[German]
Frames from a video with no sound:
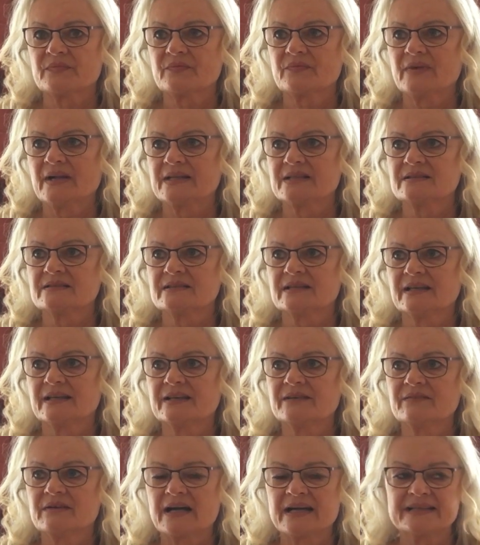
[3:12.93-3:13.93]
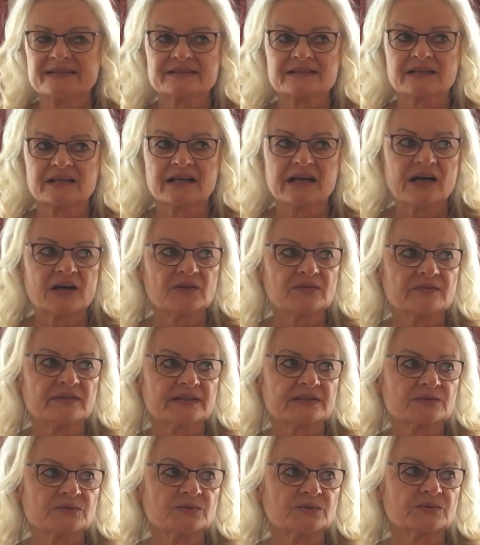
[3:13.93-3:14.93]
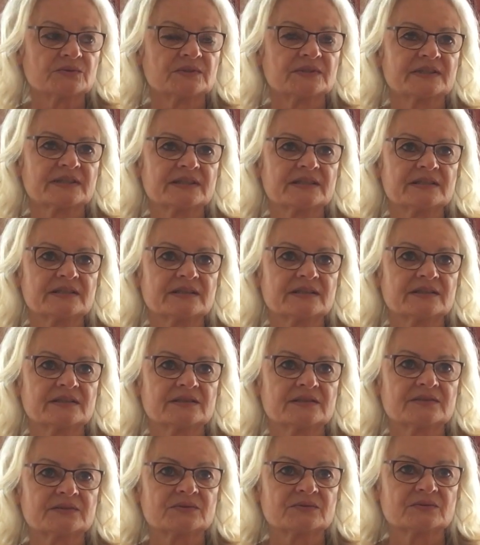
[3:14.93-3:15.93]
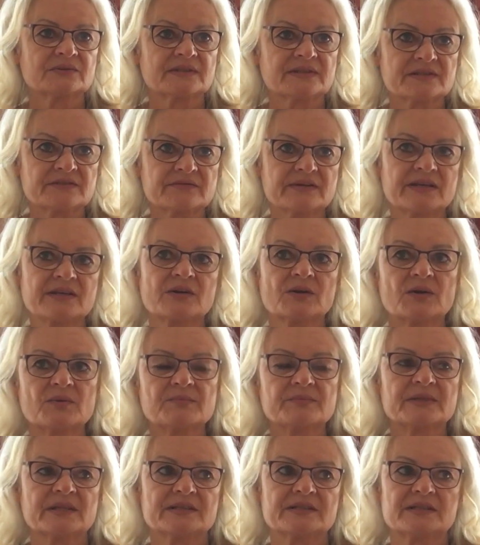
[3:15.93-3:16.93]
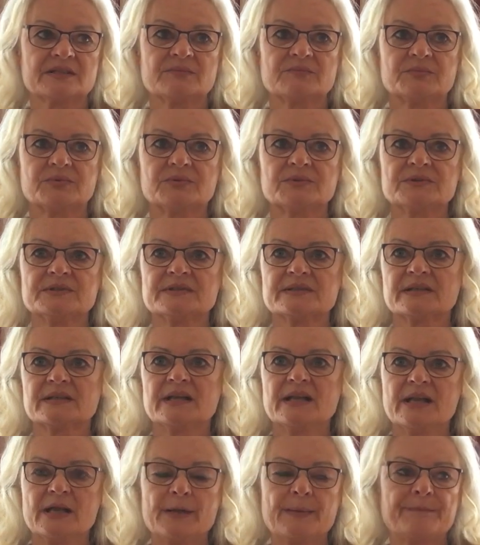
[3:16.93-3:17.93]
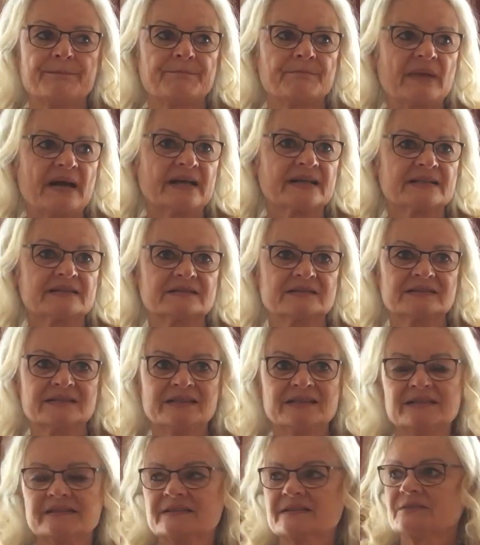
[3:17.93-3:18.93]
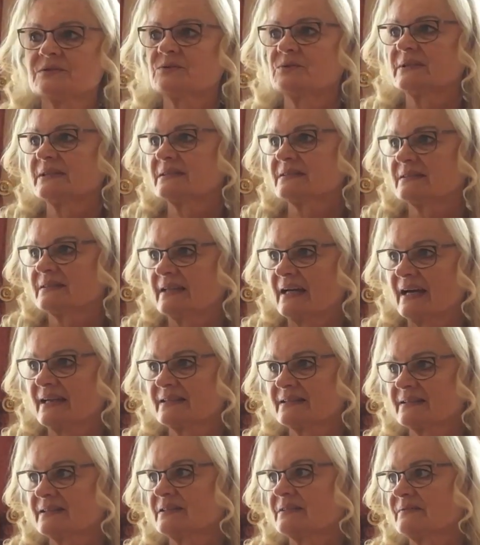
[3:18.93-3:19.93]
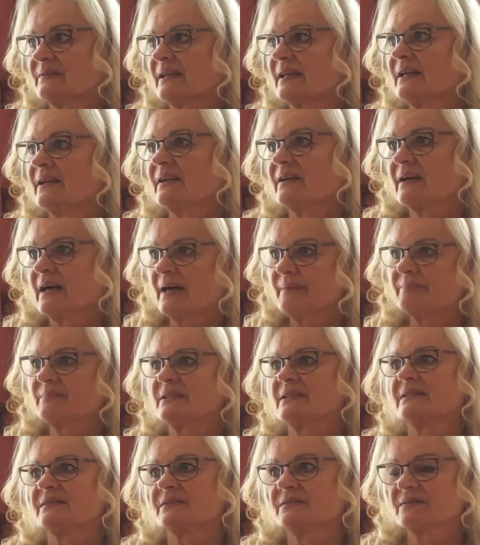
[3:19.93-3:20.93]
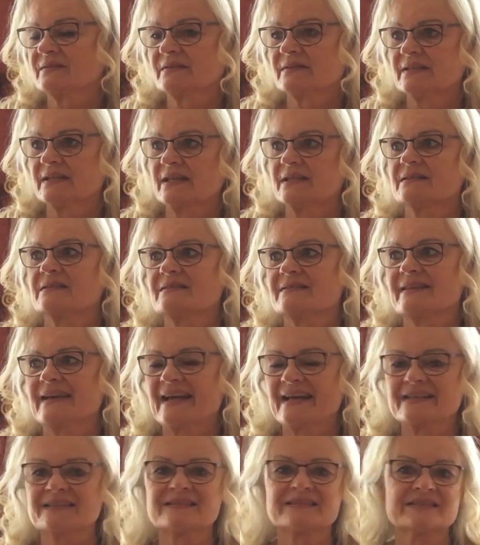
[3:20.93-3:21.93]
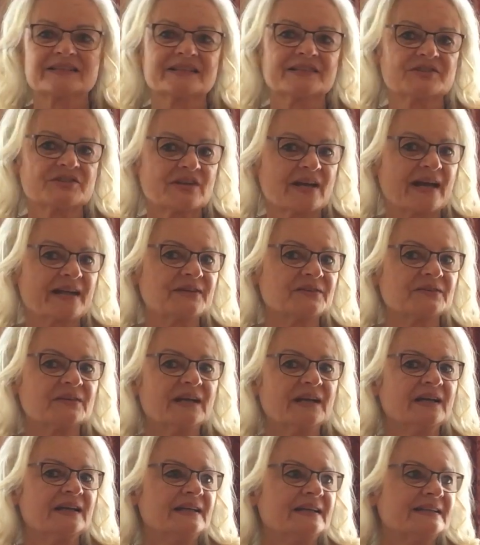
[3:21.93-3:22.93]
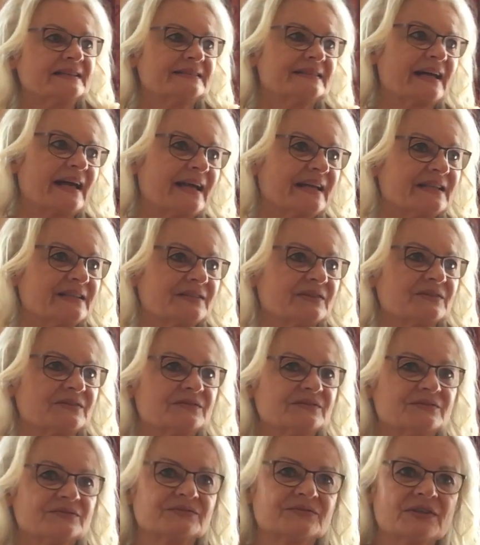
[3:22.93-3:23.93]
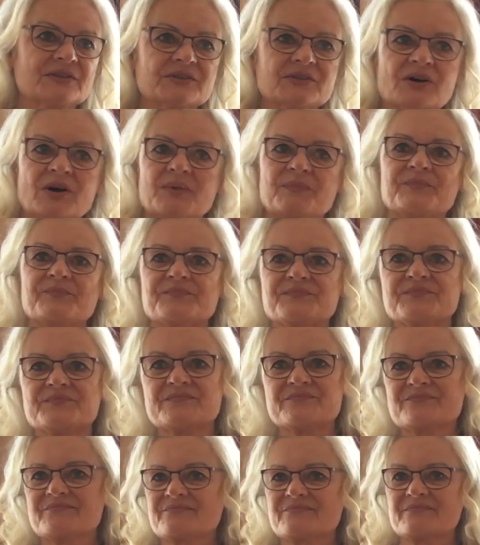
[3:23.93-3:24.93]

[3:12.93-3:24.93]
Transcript: Weil die Seele weiß genau, was gut und richtig ist. Und deswegen kommen ja die Impulse, mach jetzt dies, tu jetzt das. Deswegen habt ihr dann diese Herzensentscheidung, seid vollkommen